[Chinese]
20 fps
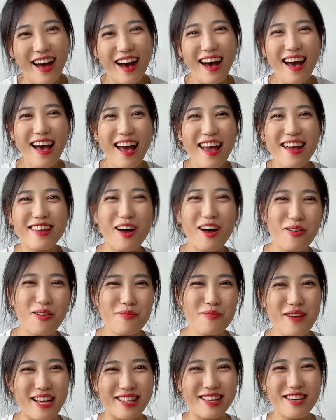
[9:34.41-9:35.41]
爱到我
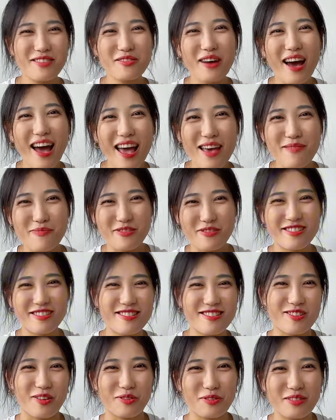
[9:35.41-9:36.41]
每天就爱不
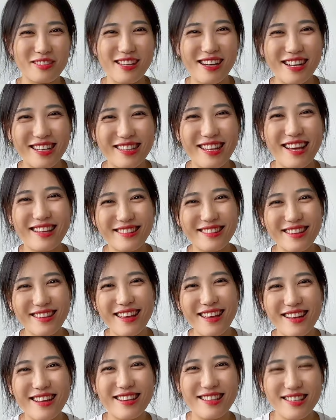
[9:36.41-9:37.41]
释手，就想跟它
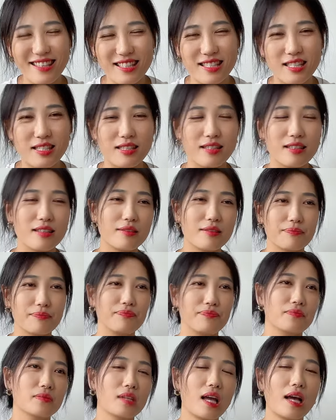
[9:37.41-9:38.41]
待在一起，
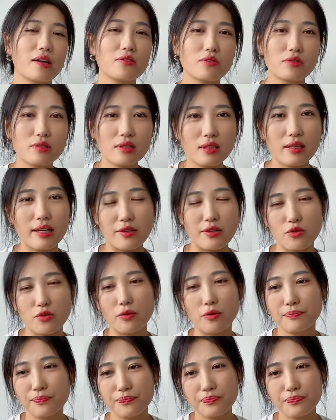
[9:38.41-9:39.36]
嗯，大概就是这个感受，